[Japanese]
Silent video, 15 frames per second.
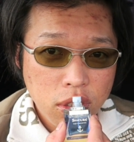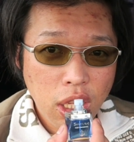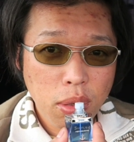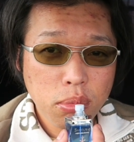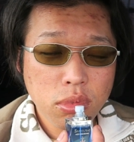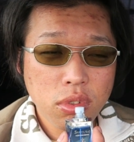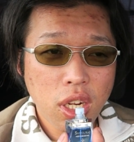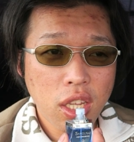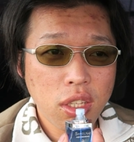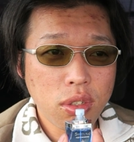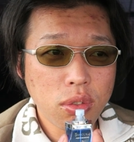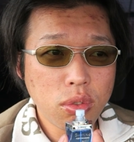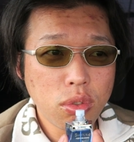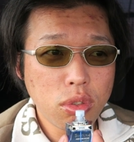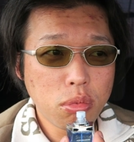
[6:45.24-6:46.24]

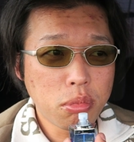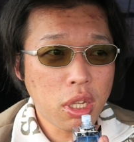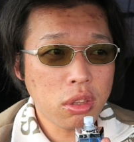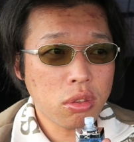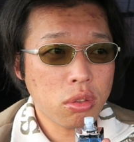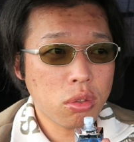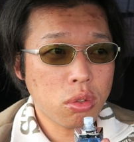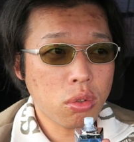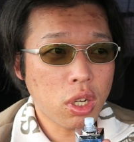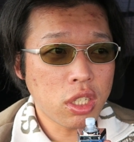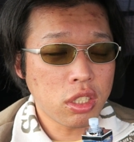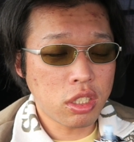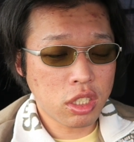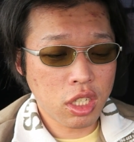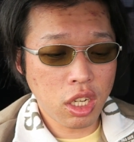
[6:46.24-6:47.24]
侍ウーマンと
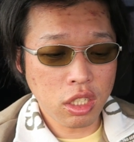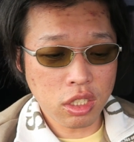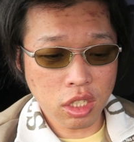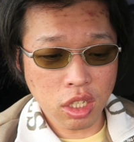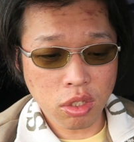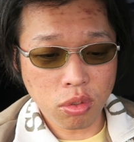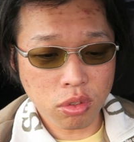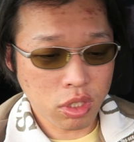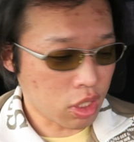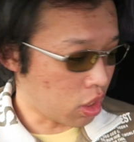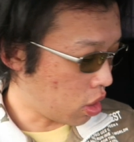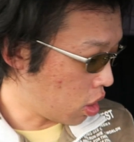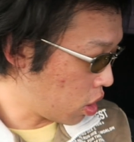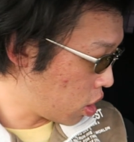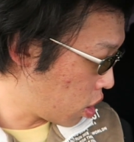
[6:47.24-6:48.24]
かに近いんじゃないどっち
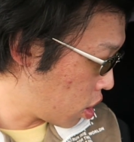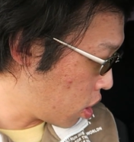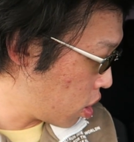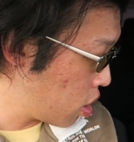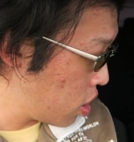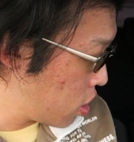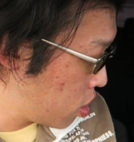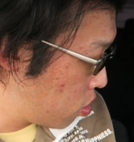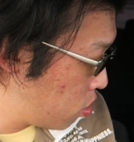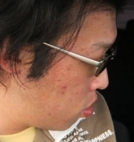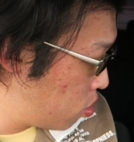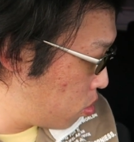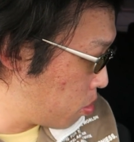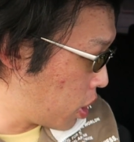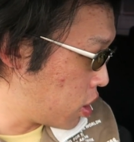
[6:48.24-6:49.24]
かって言ったら
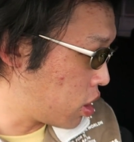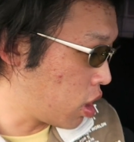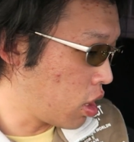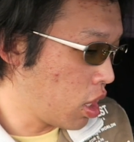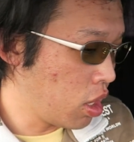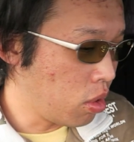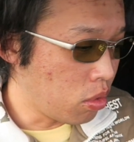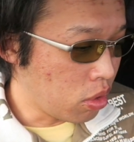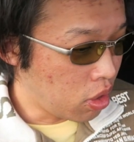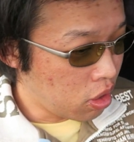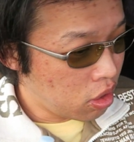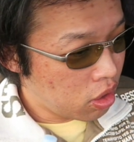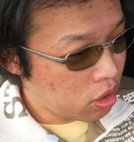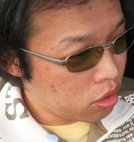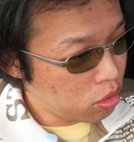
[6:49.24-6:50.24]
ウーマンじゃないよ
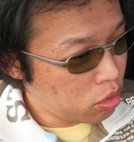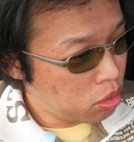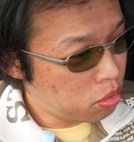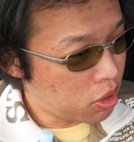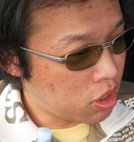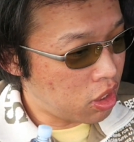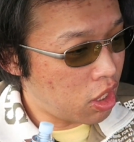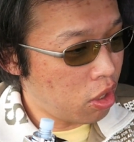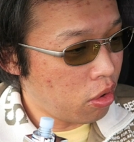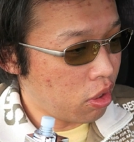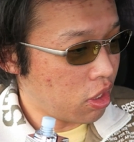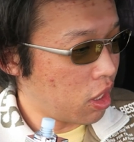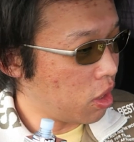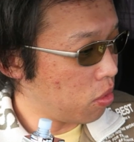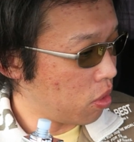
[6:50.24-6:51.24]
ねウーマンで
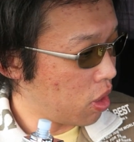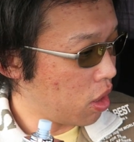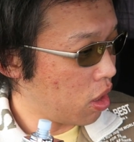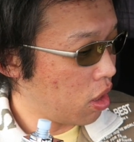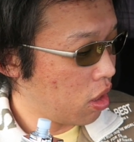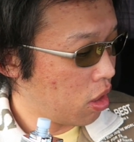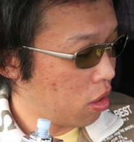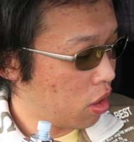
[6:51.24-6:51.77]
はないよね